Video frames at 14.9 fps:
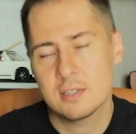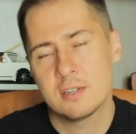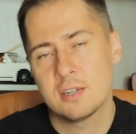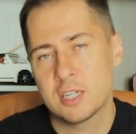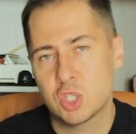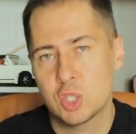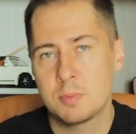
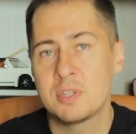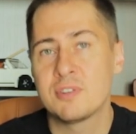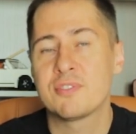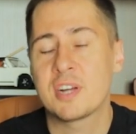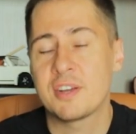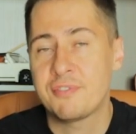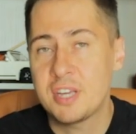а, особенно
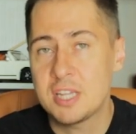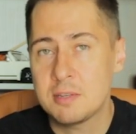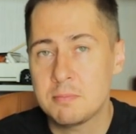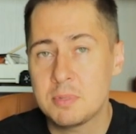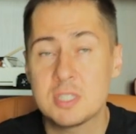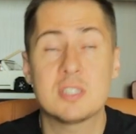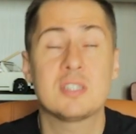в
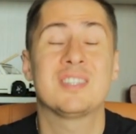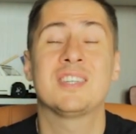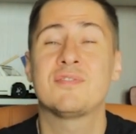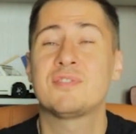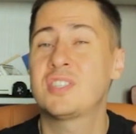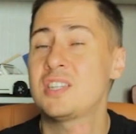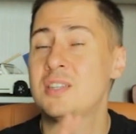кофейном бизнесе, да
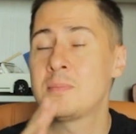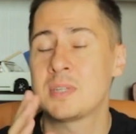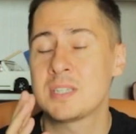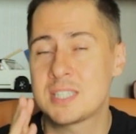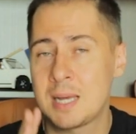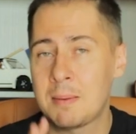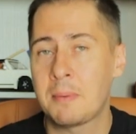и в целом
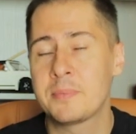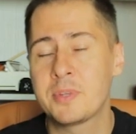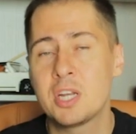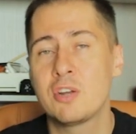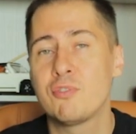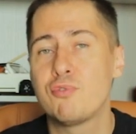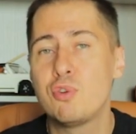на самом
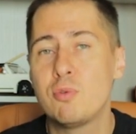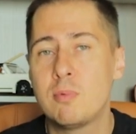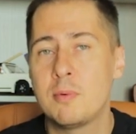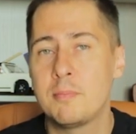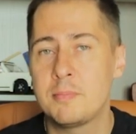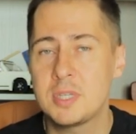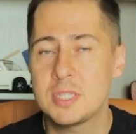деле в
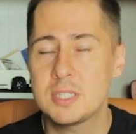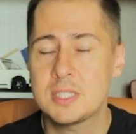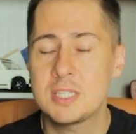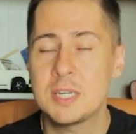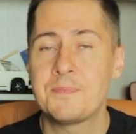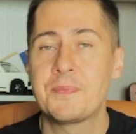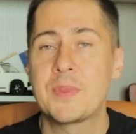любом
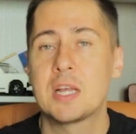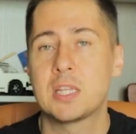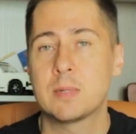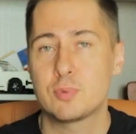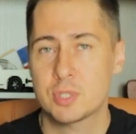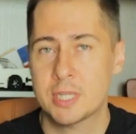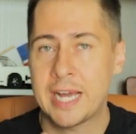бизнесе
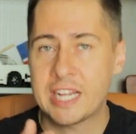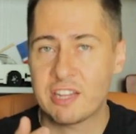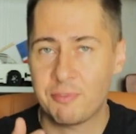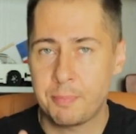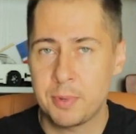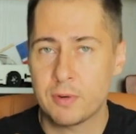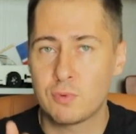допускает
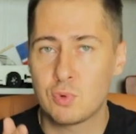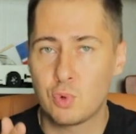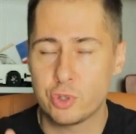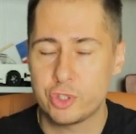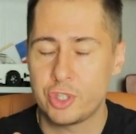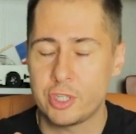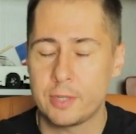в первую
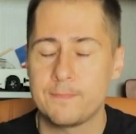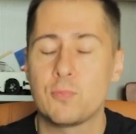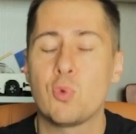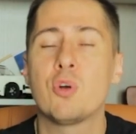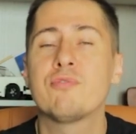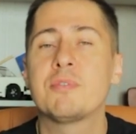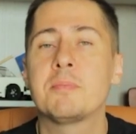очередь.
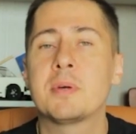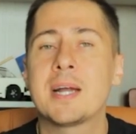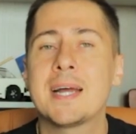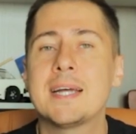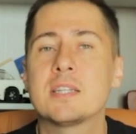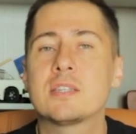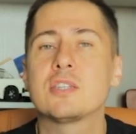Он
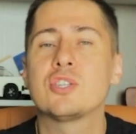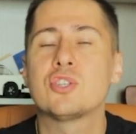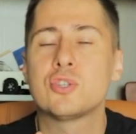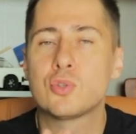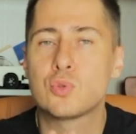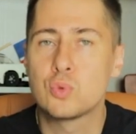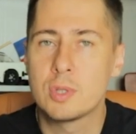выбирает
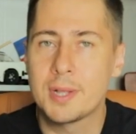не ту